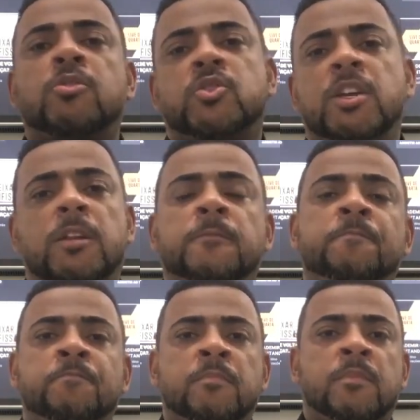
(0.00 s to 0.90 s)
no conselho,
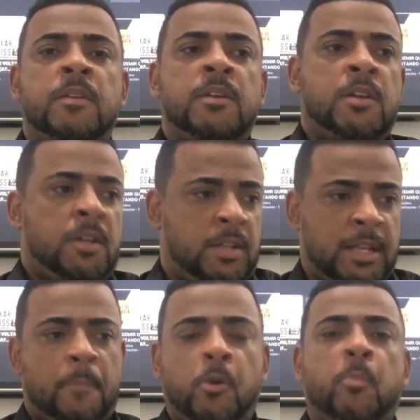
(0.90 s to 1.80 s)

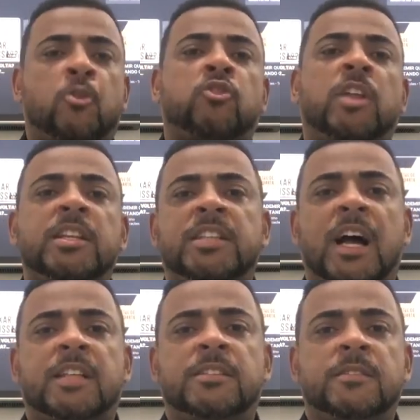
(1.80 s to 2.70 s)
na
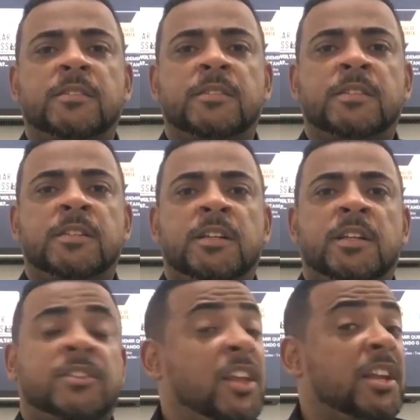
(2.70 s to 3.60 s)
proporcionalidade,
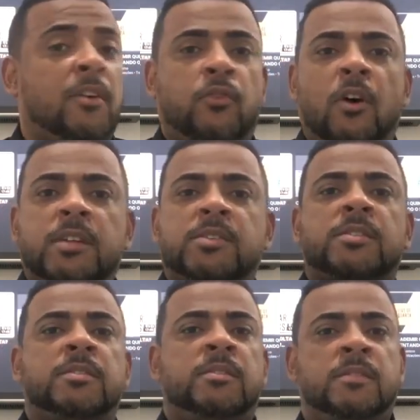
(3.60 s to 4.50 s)
teria
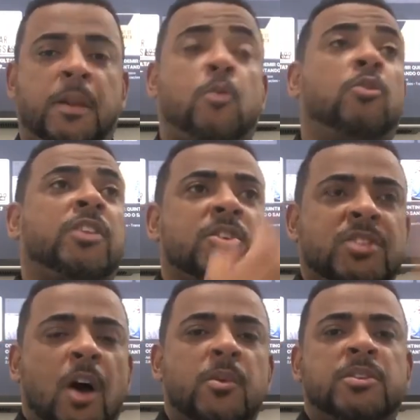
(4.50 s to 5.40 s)
voz para
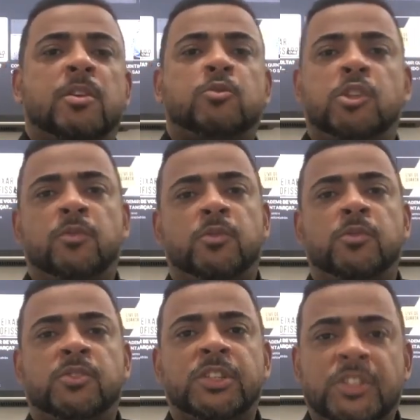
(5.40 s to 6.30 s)
contestar o
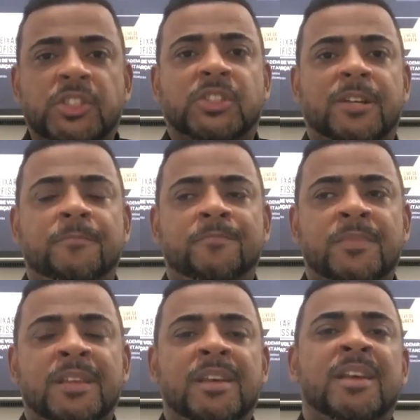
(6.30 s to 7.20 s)
executivo santista,
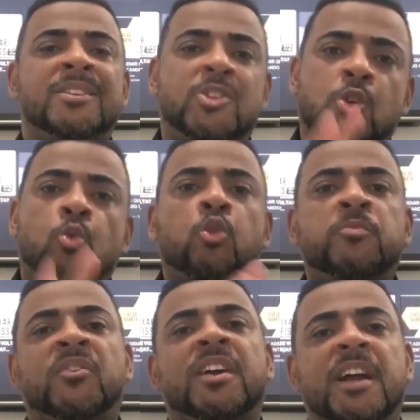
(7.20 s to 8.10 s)
de que o
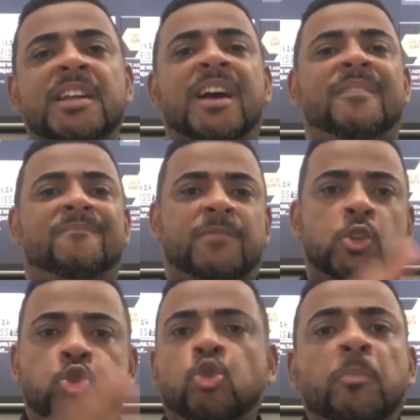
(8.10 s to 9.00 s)
clube ficaria
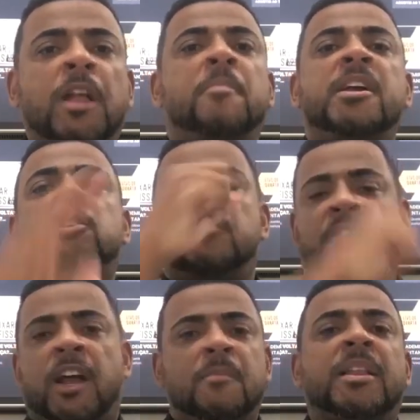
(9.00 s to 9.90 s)
estupidamente
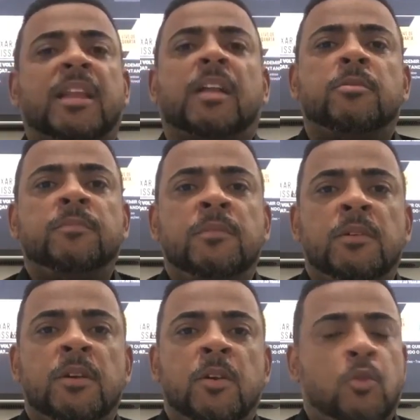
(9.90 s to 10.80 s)
fragmentado,
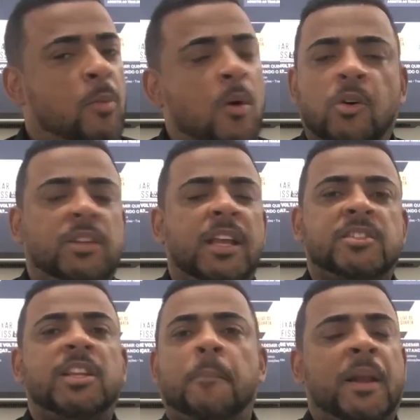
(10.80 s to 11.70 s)
como
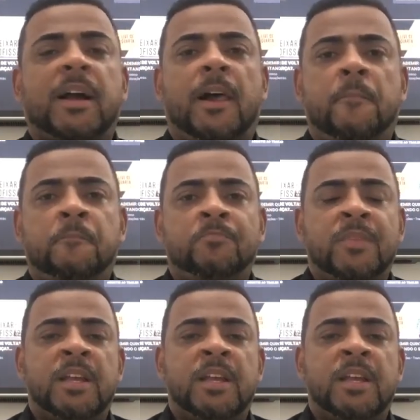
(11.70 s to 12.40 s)
acontece de lá para cá.